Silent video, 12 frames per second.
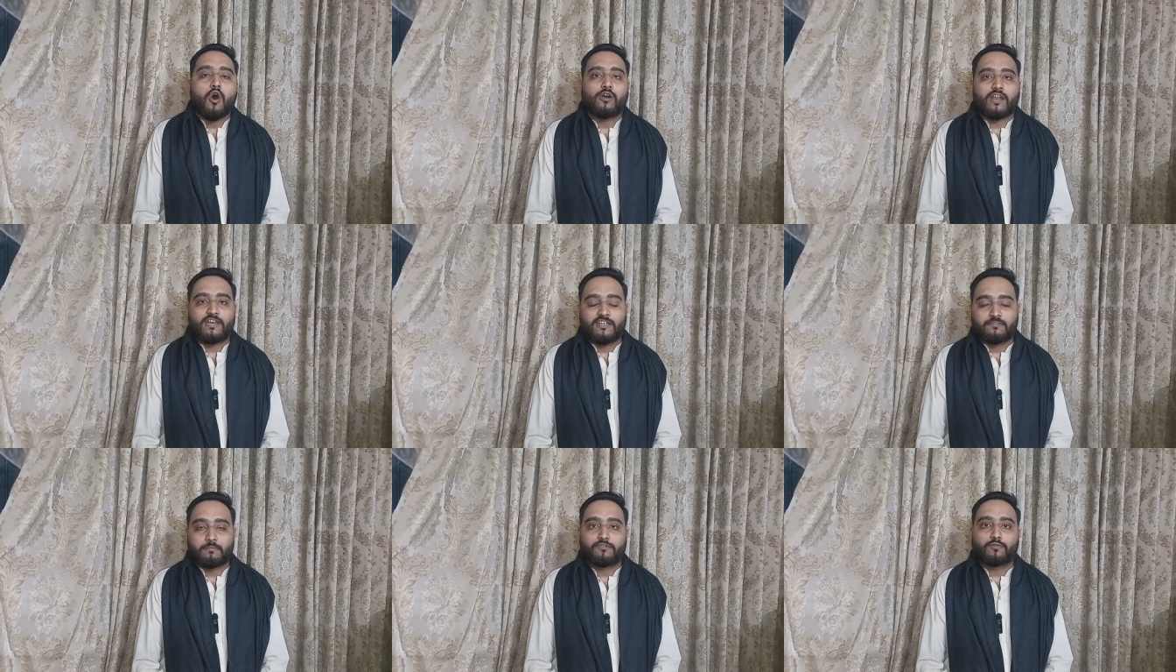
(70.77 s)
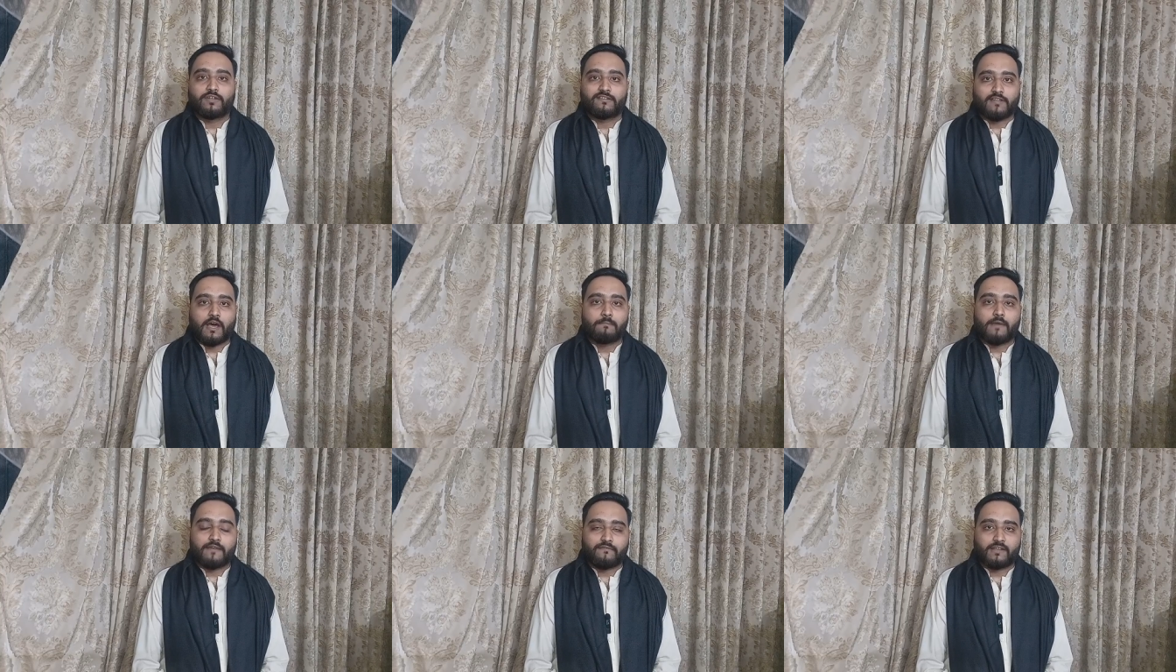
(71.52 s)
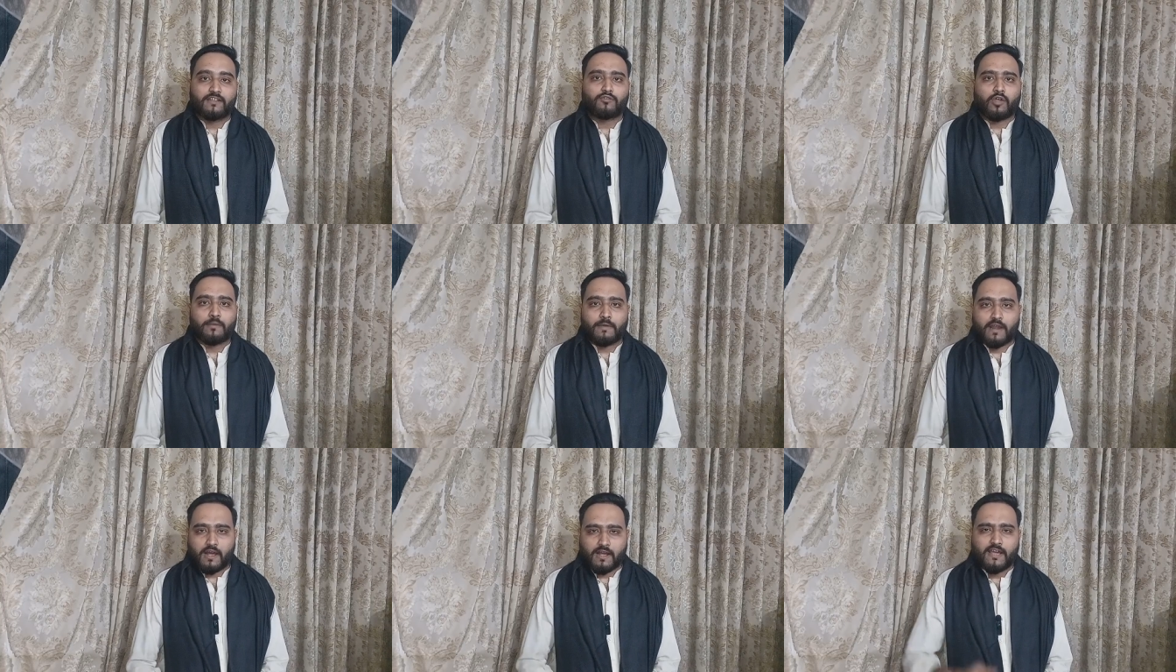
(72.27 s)
और अनीस मंसूरी साहब बाफाजत तौर
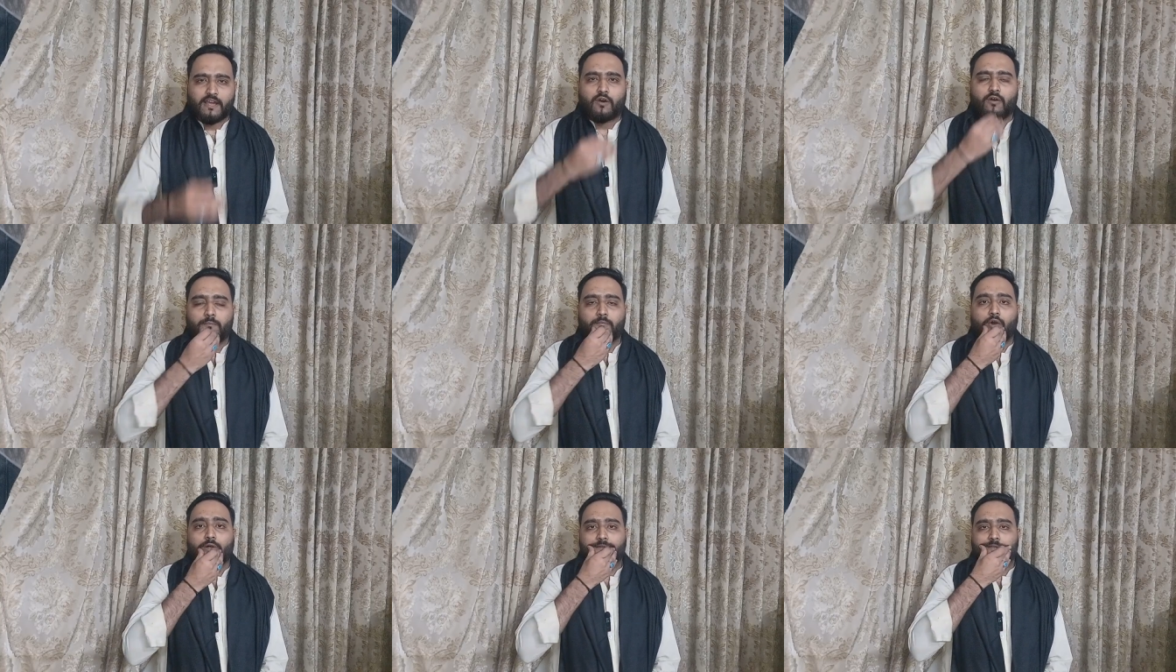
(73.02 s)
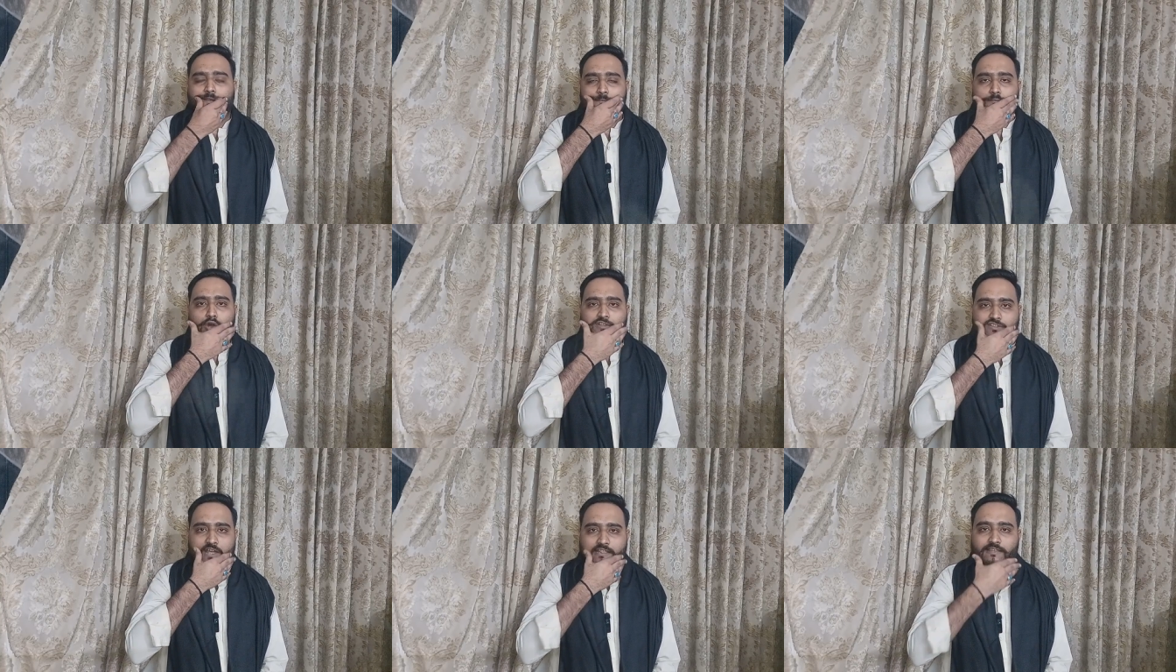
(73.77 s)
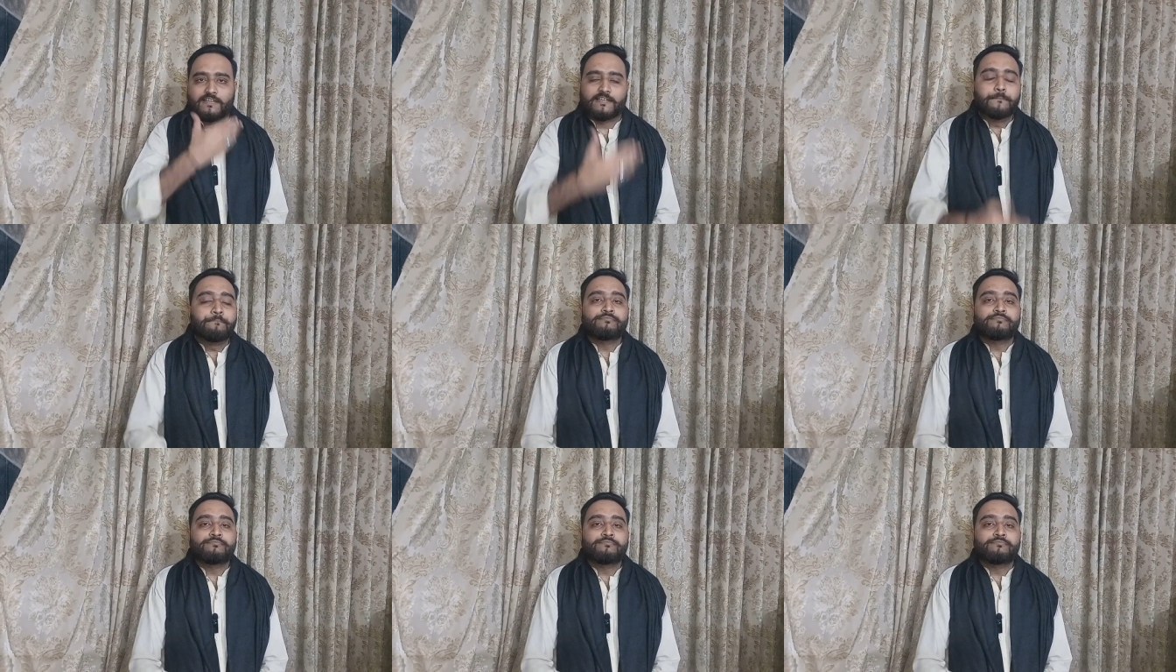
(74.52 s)
पर आ गए हैं और बहुत बहुत जल्द ही